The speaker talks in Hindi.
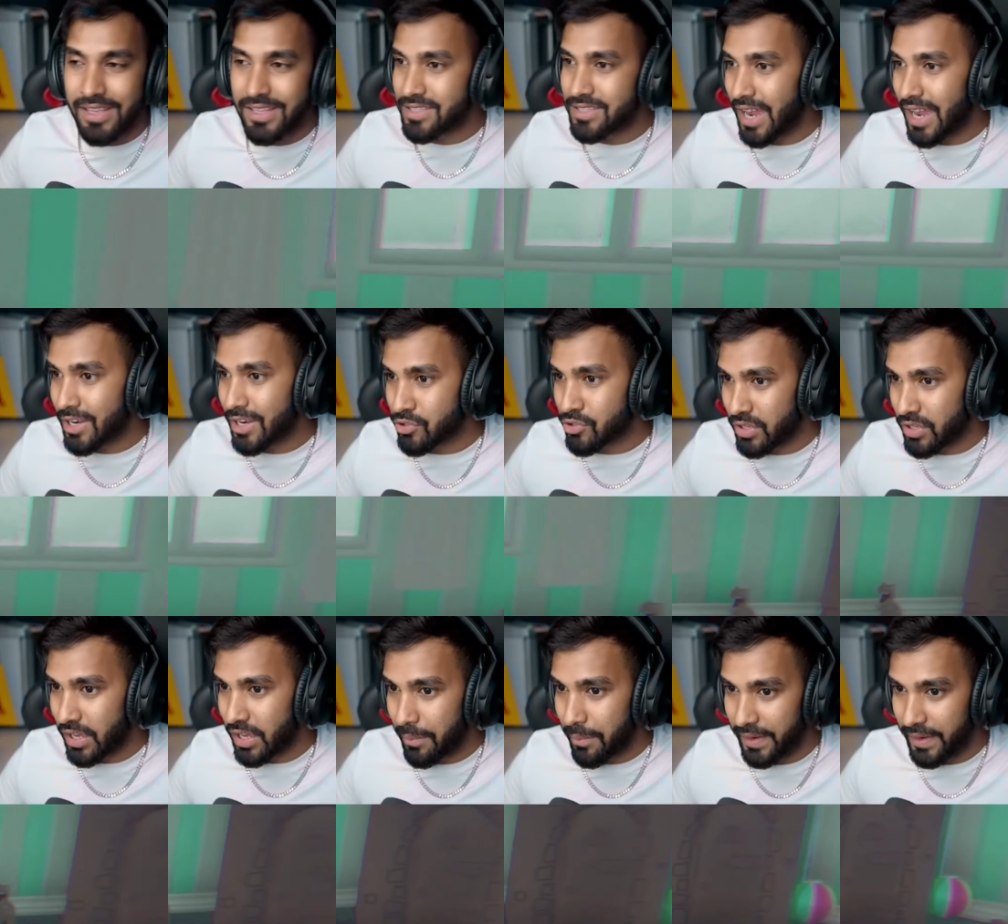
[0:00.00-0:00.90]
चार्ज हो
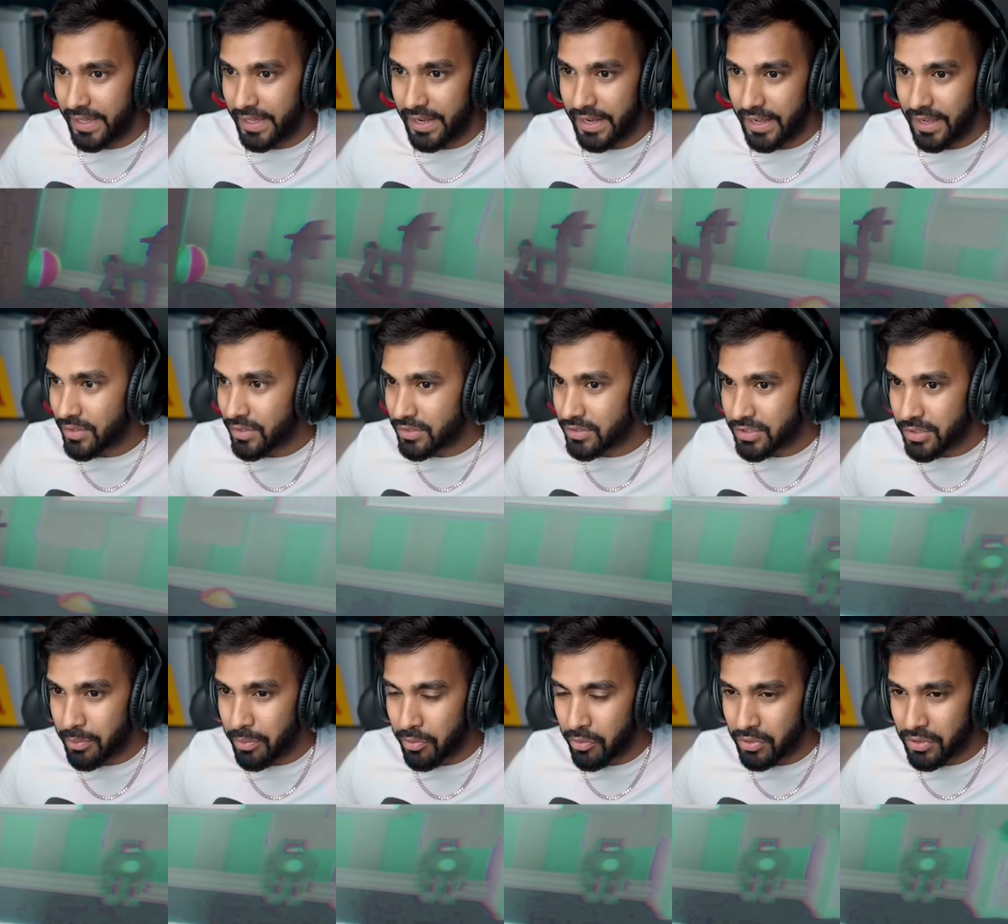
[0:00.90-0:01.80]
जाएगी बढ़िया रहेगा
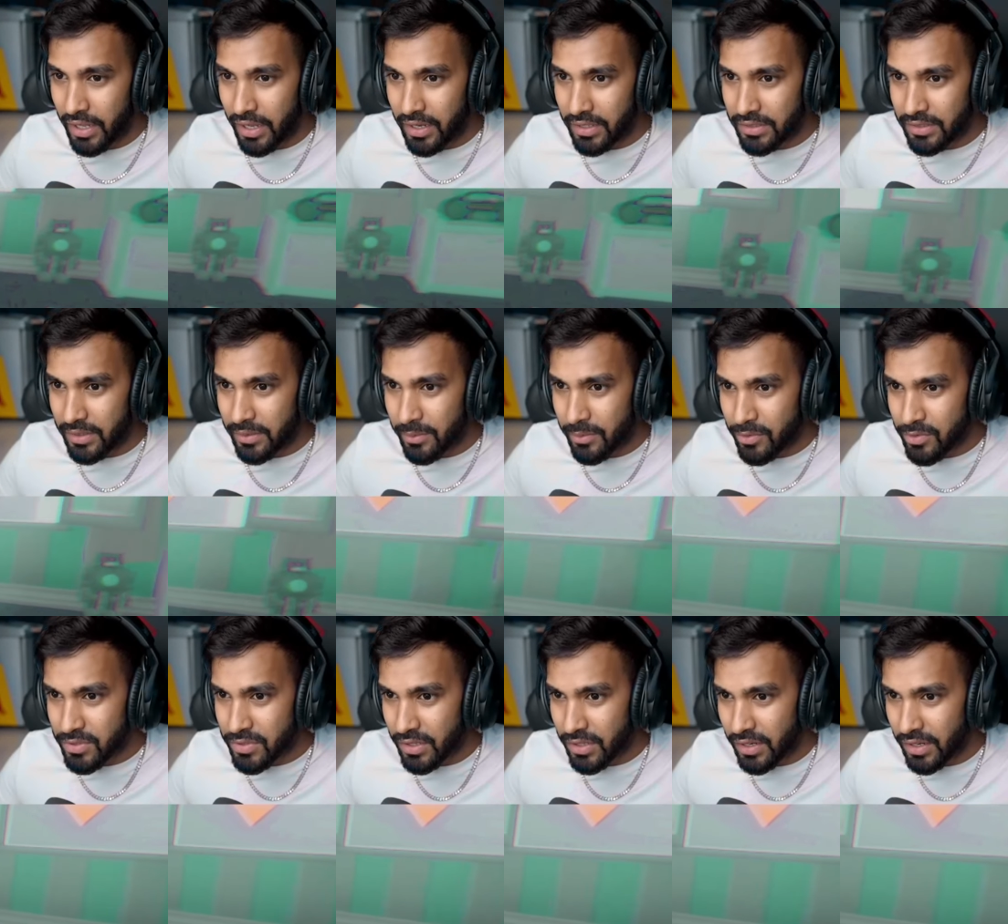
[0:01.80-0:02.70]
जब भूत आएगा तब
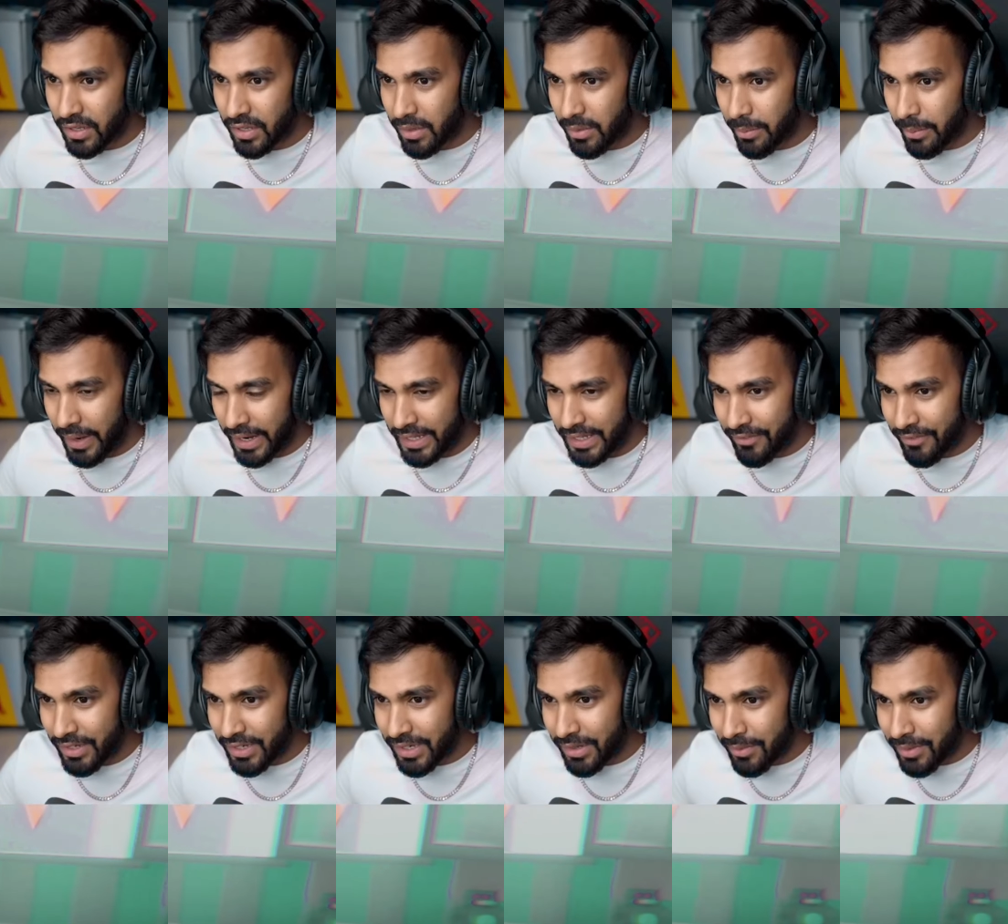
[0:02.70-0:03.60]
यूज करेंगे बाय द
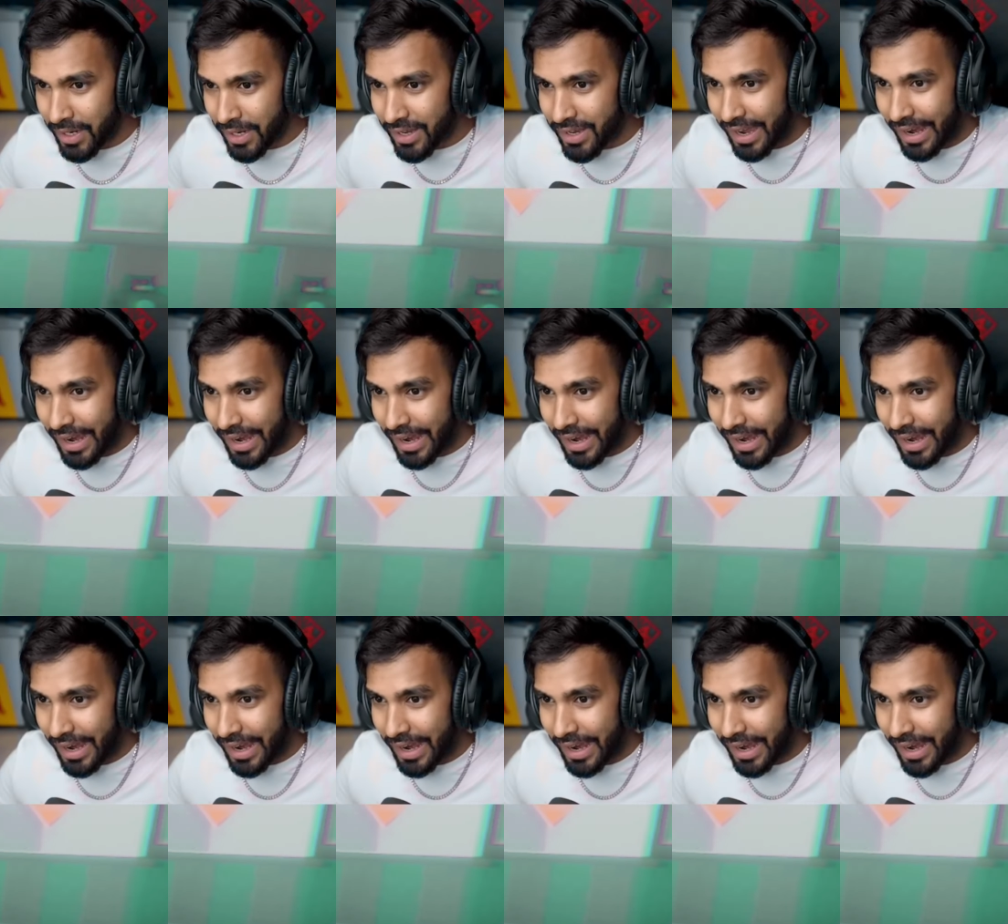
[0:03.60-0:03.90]
वे ये मेरा